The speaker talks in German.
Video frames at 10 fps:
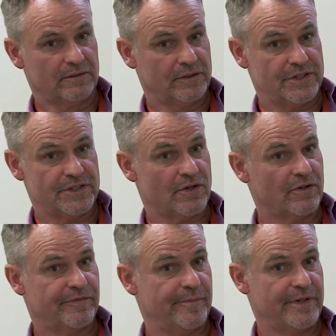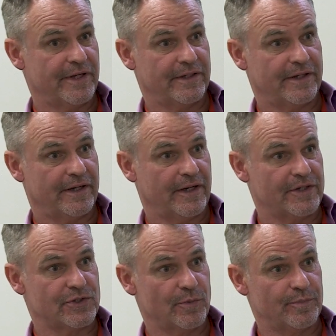Das ist auch für mich ein, ein, ein
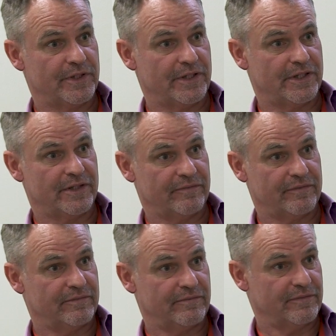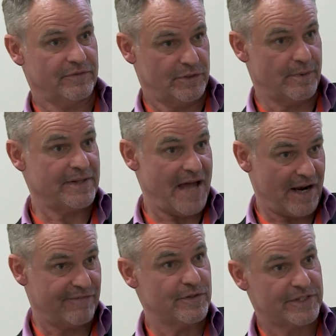Job, den ich zwar
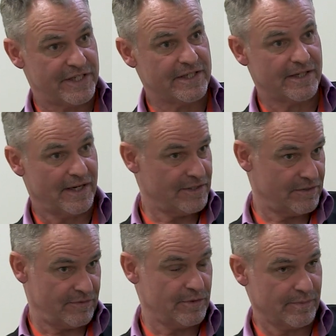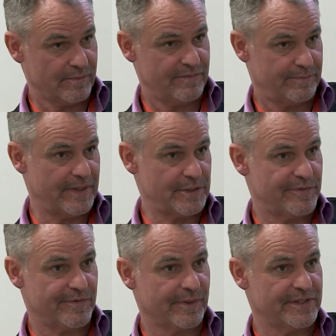nachvollziehen mhm. kann, zum
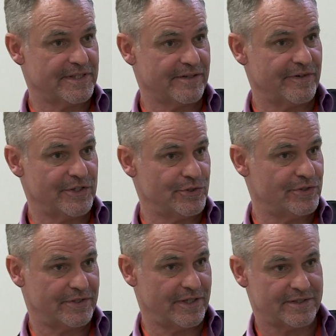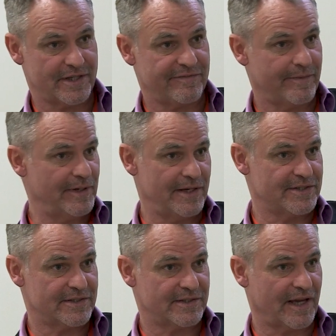Beispiel von Christian Werschitz, ja. der seine Familie
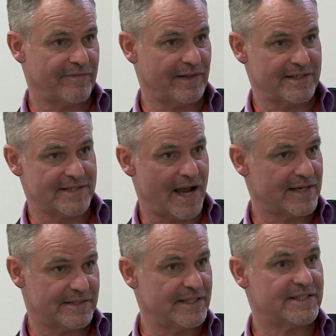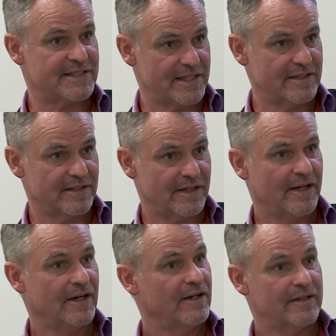das Dreiviertel des Jahres nicht sieht, ja,
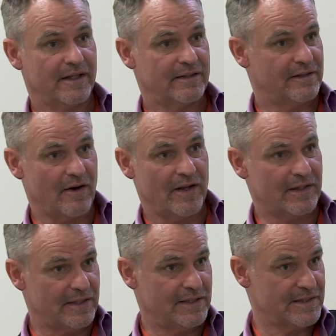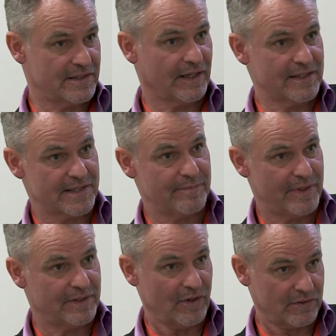ja, der dauernd in diesen
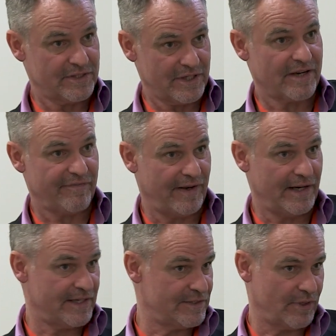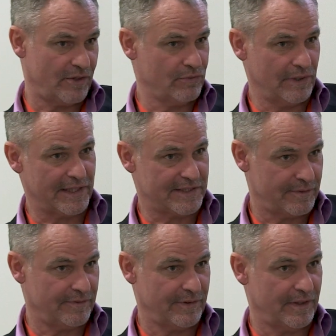Kriegsgebieten, auch das ist ja gefährlich, jetzt war er unlängst
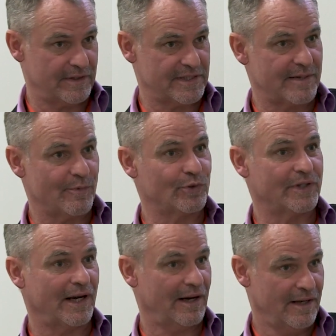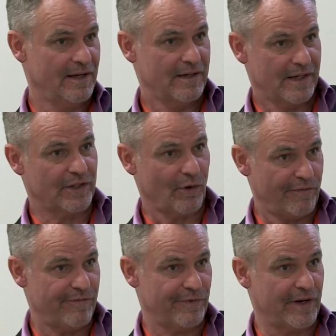in, in seinem Hotel
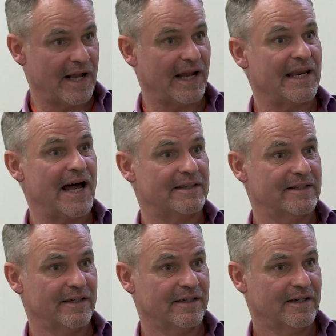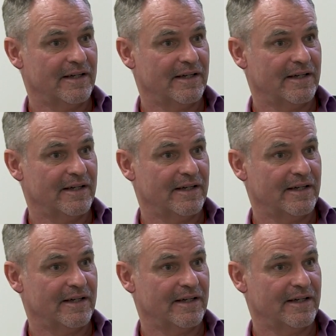getroffen von einer Granate,